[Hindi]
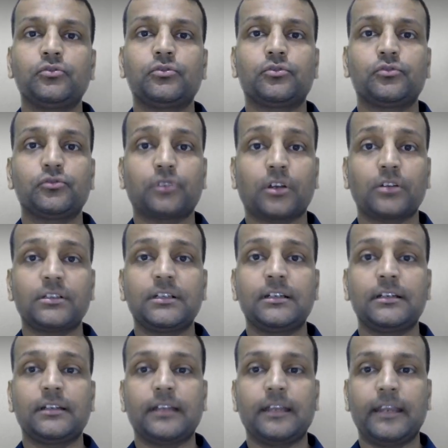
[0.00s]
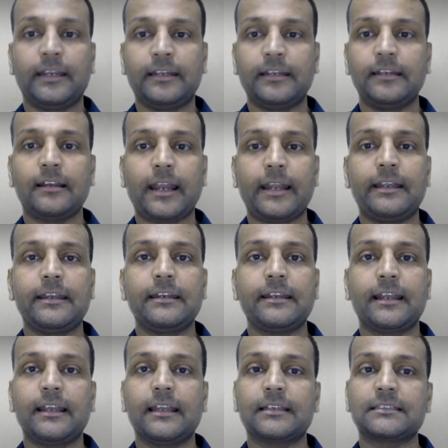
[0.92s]
टू 2018 नाइनटीन
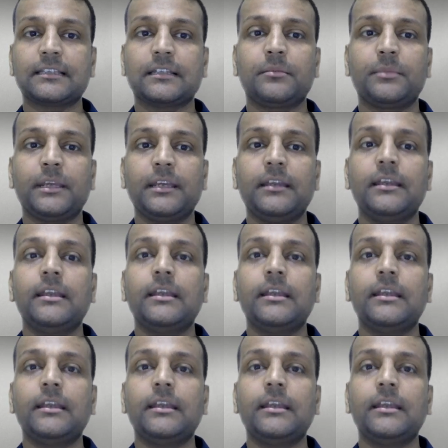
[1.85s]
के इलेक्शन में